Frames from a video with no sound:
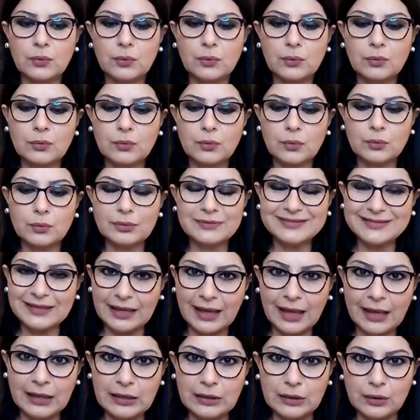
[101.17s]
و...
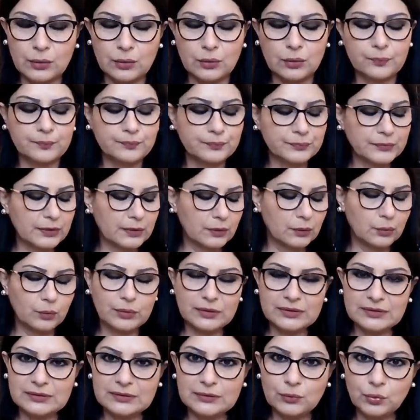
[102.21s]
وتغيروا
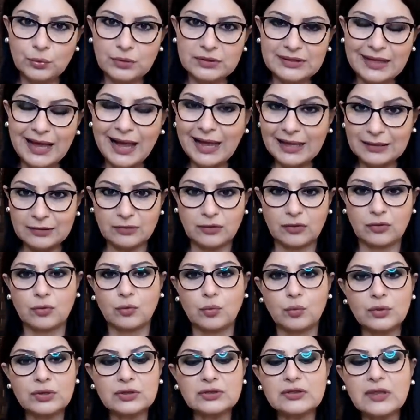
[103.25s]

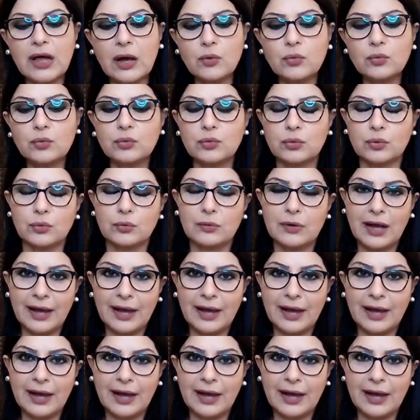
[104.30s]
وتحدثوا وتطوروا